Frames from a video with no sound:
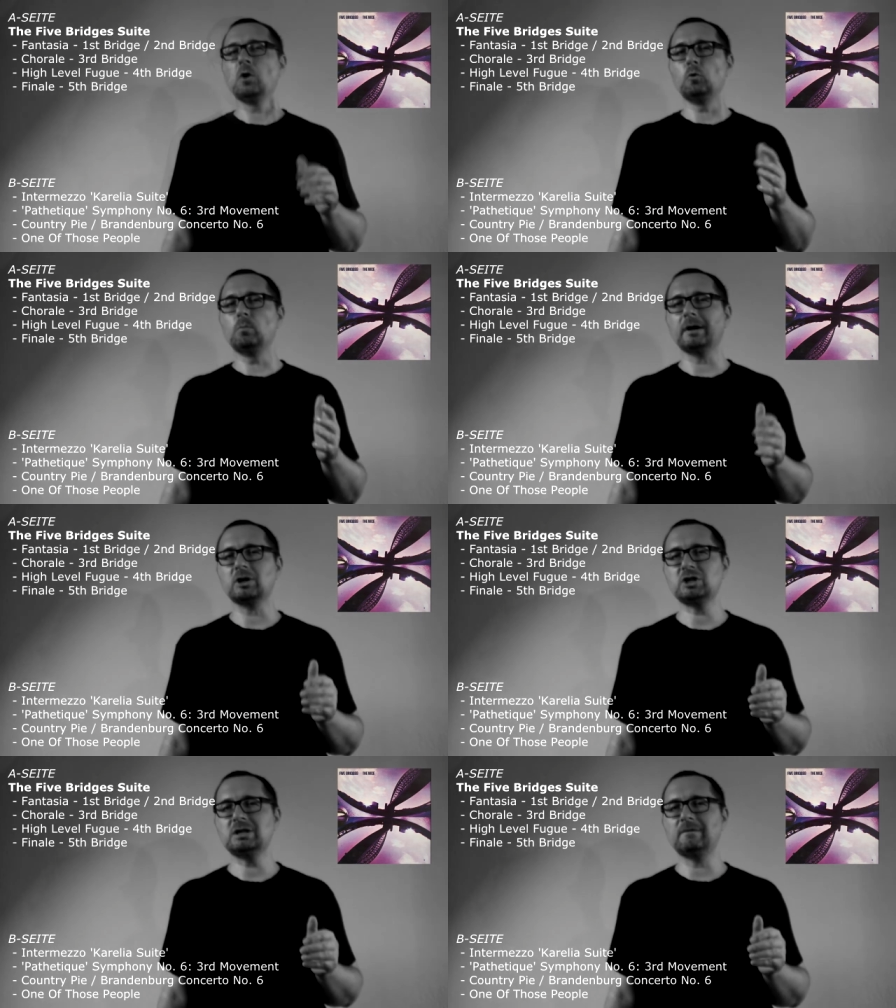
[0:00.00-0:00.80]

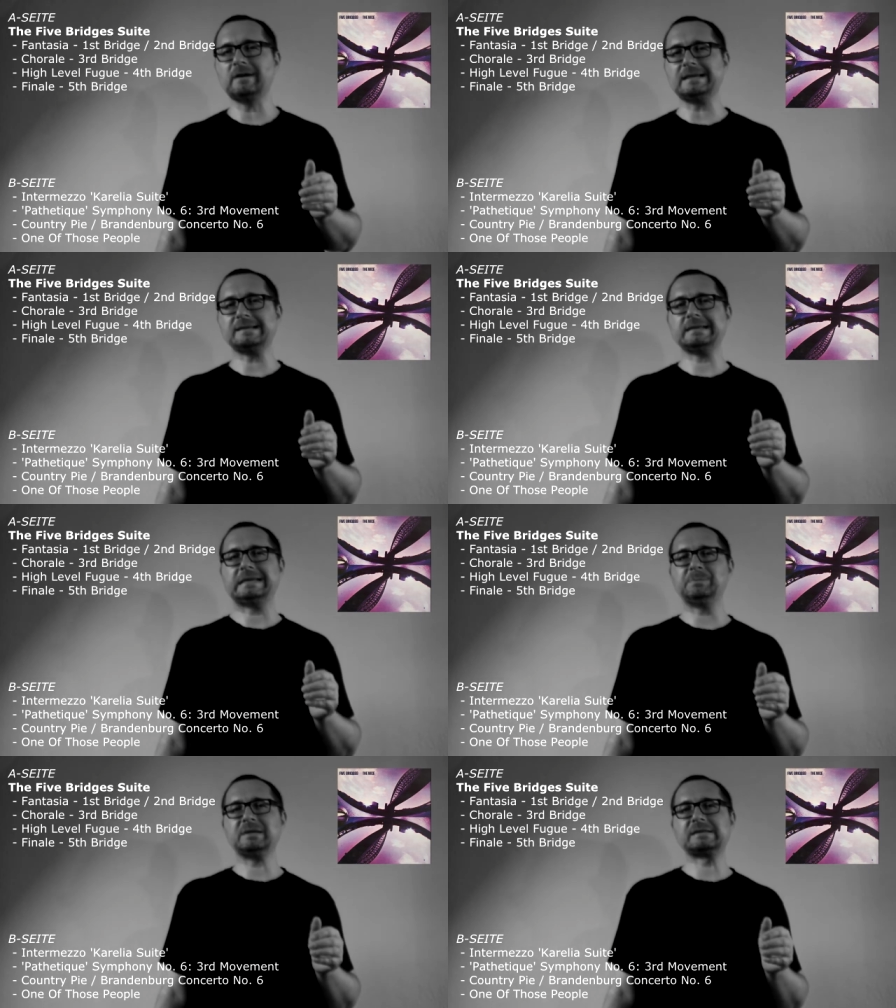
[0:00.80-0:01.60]
Überraschenderweise
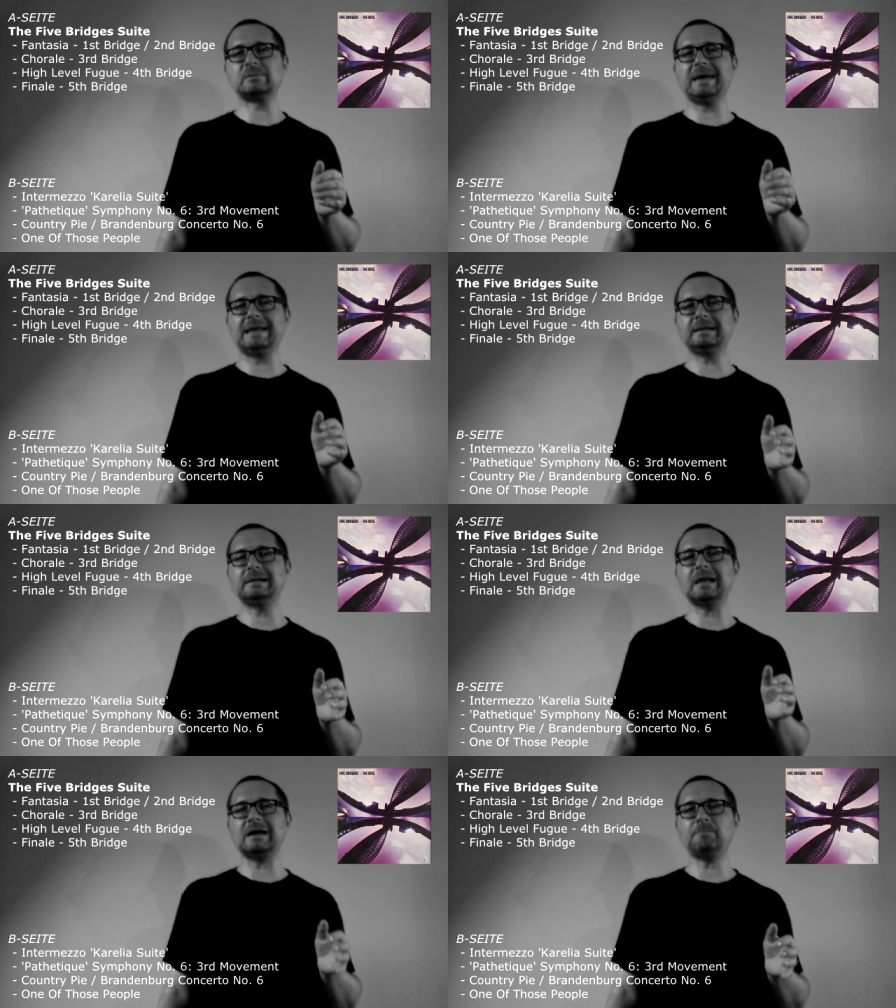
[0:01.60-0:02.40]
gibt es zum Ende
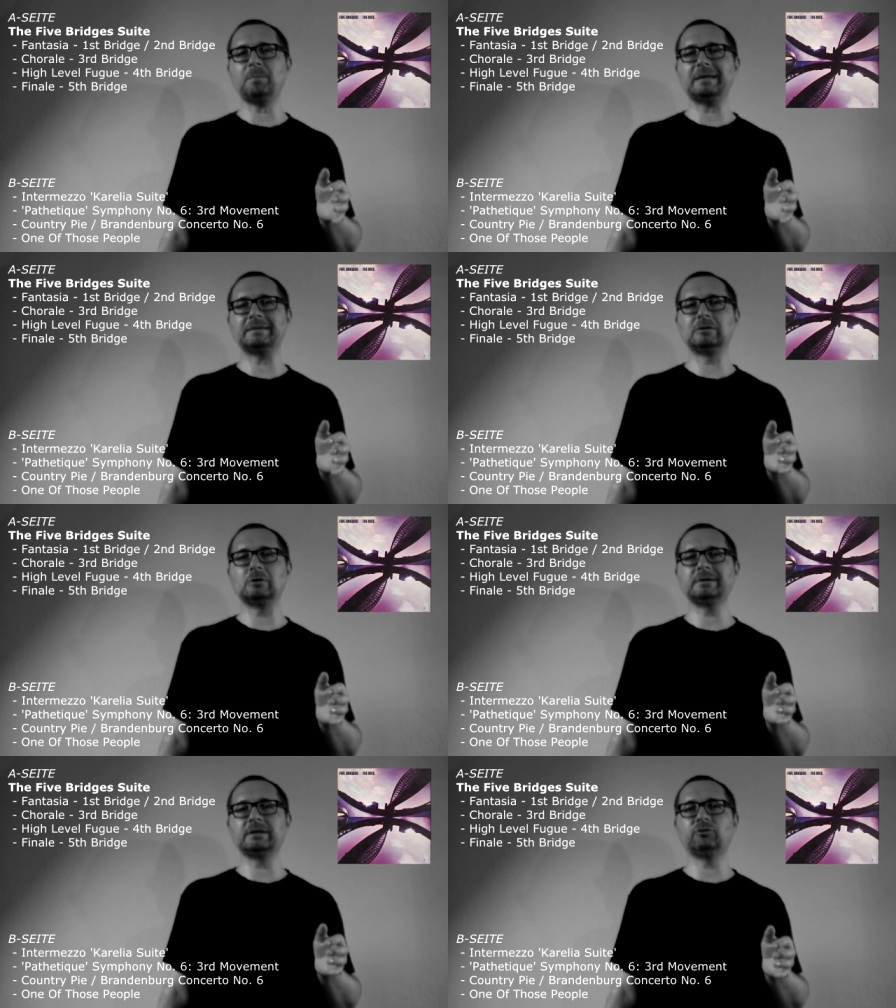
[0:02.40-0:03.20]
der Live-Platte
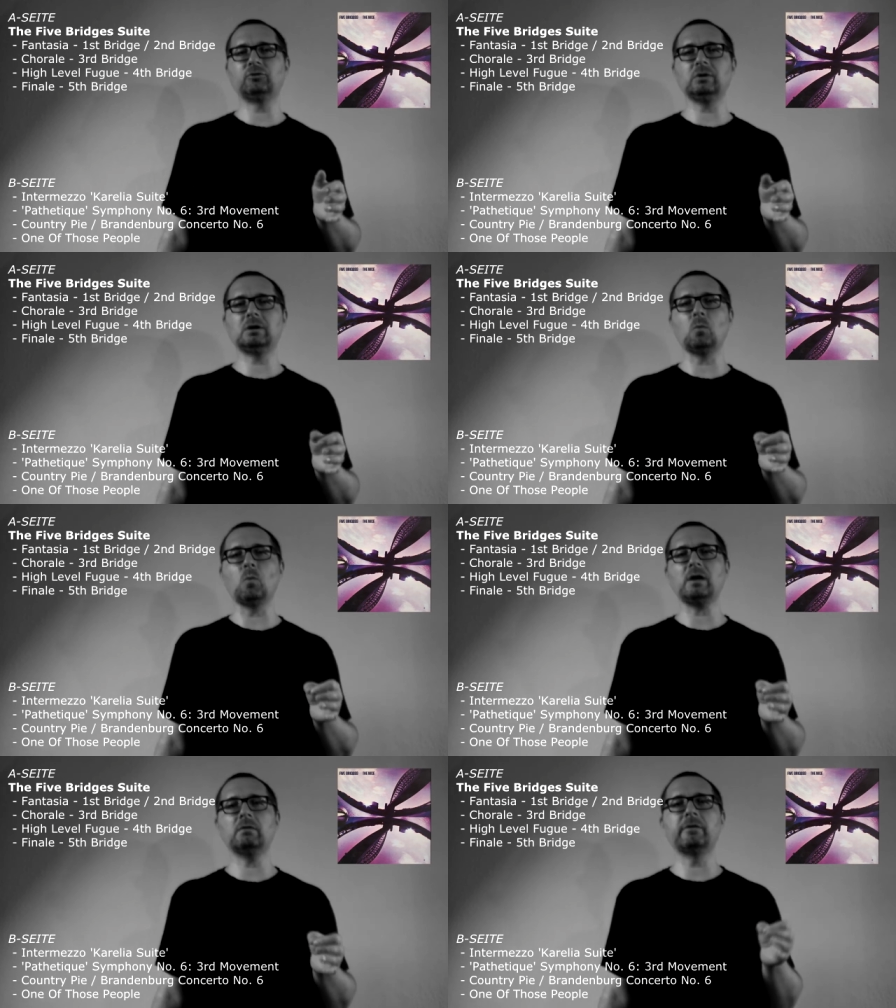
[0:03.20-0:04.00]
noch das Stück
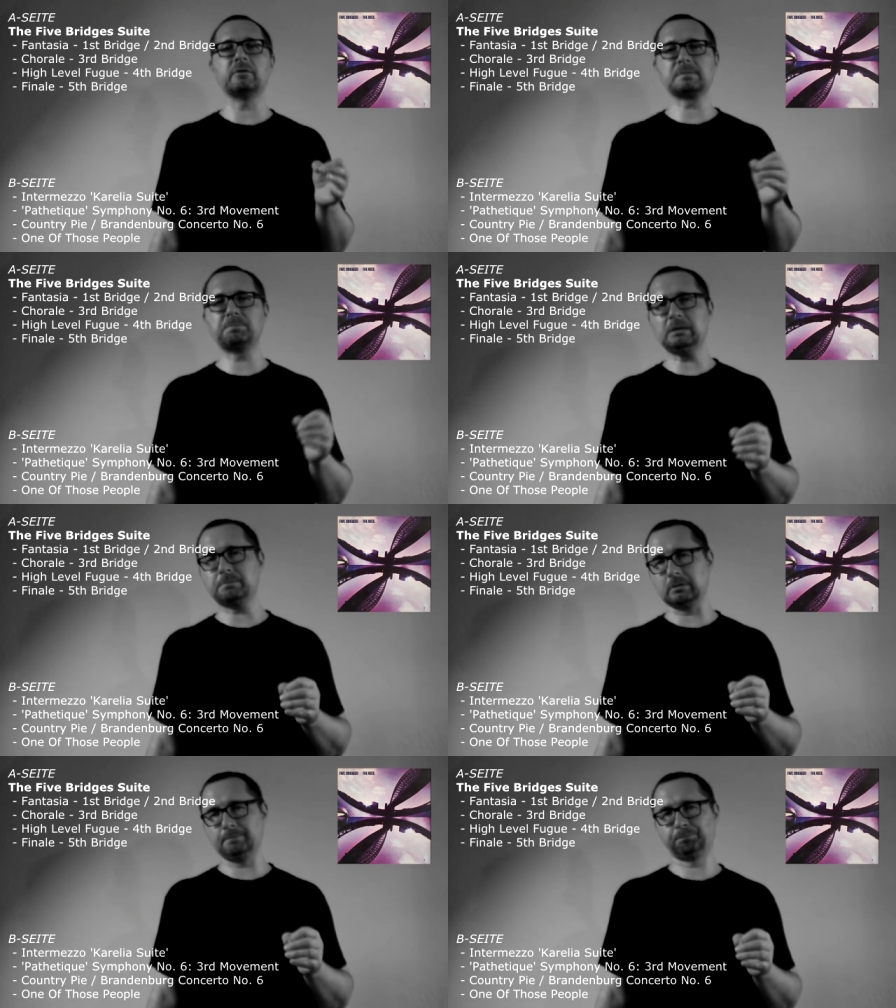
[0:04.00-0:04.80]
One of Those
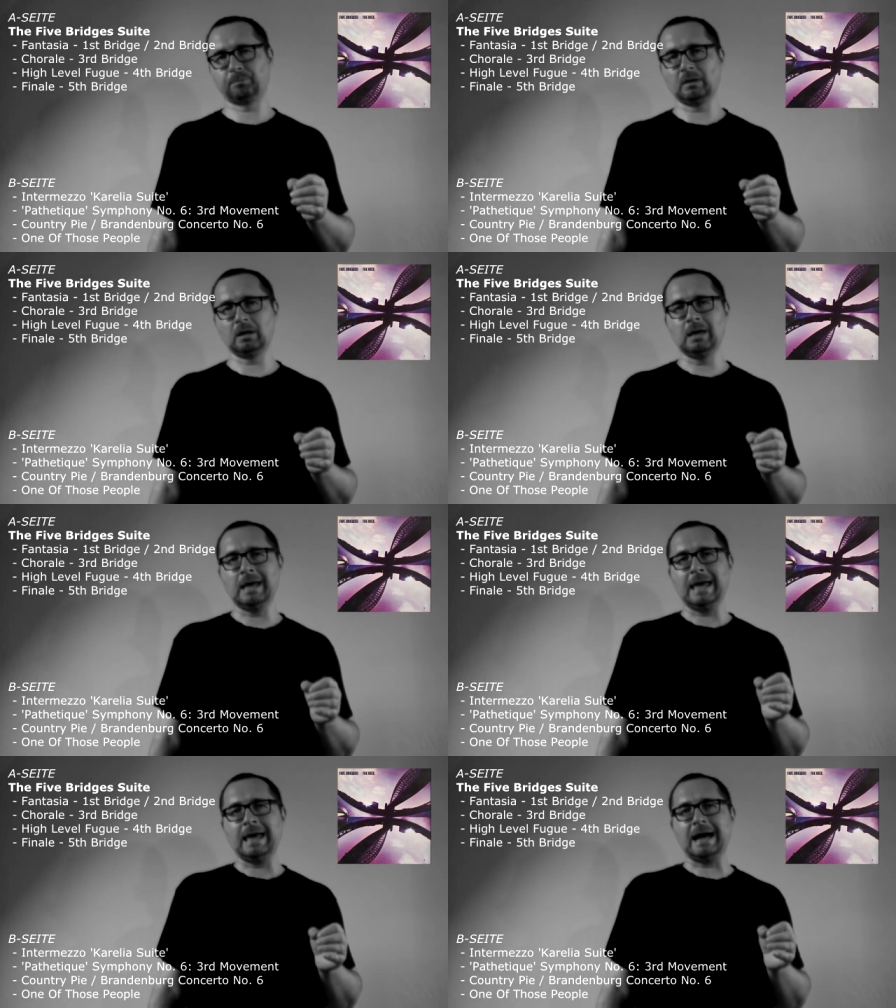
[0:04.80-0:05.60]
People,
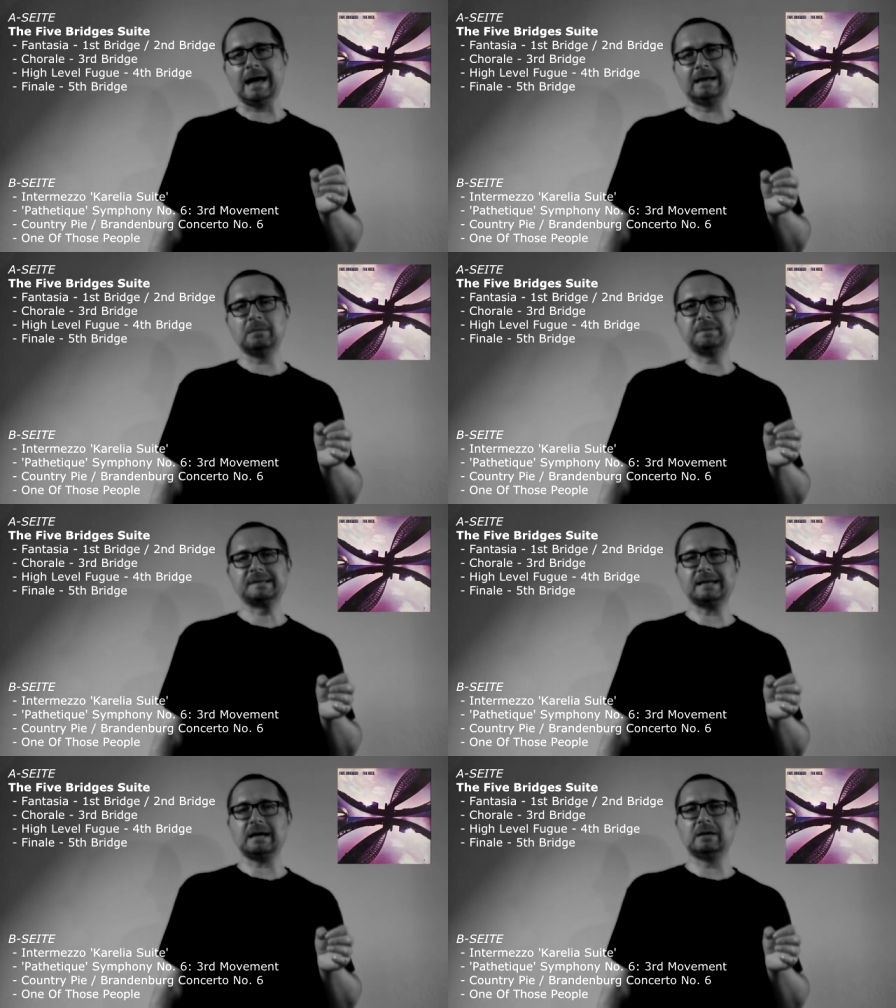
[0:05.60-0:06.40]
eine
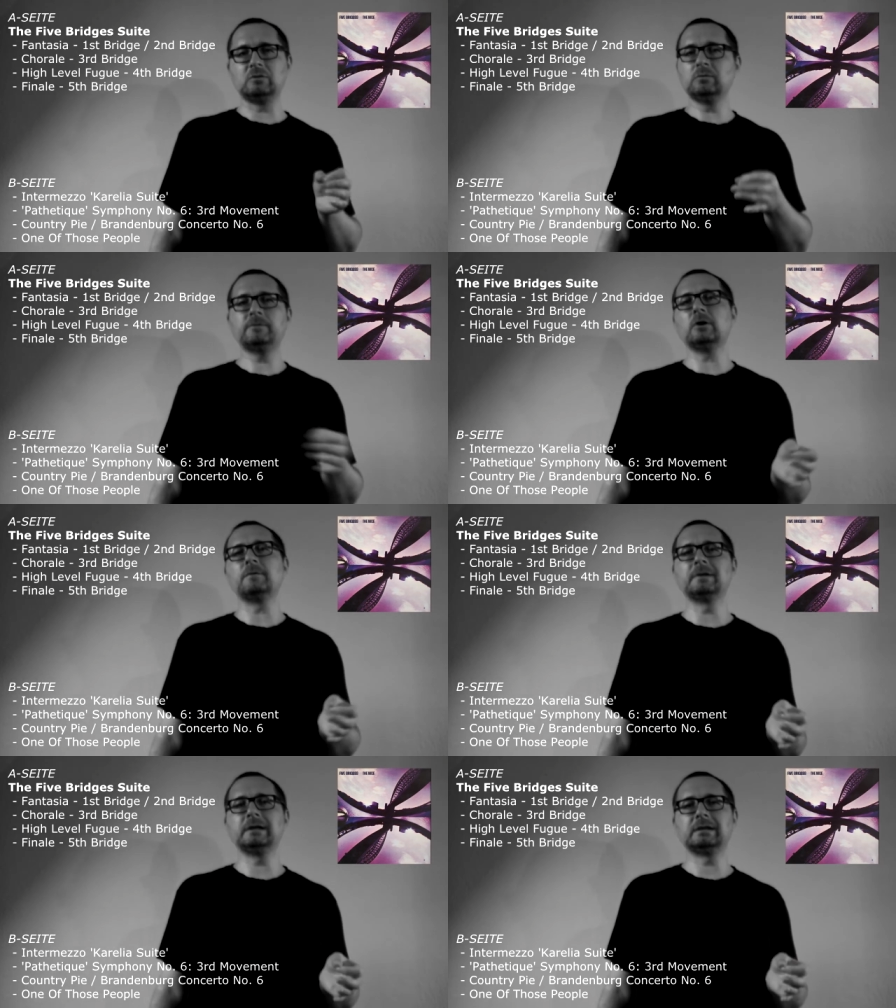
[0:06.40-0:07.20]
bis dahin
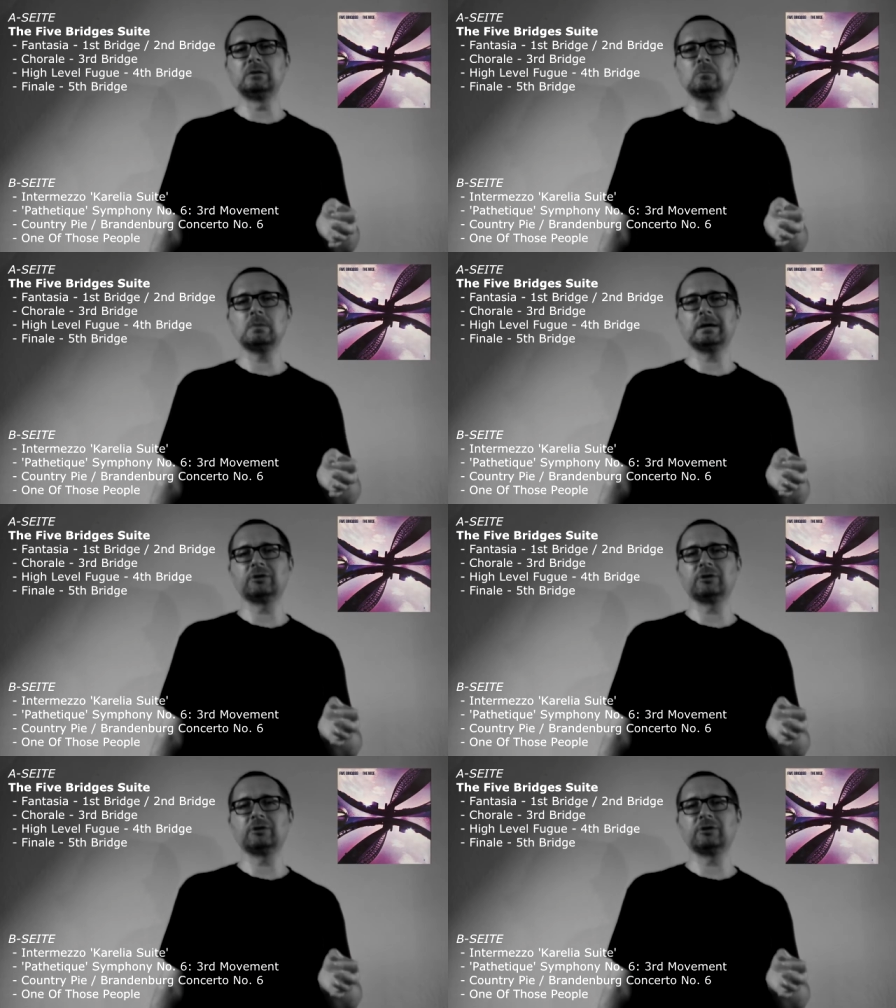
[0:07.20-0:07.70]
unveröffentlichte Nummer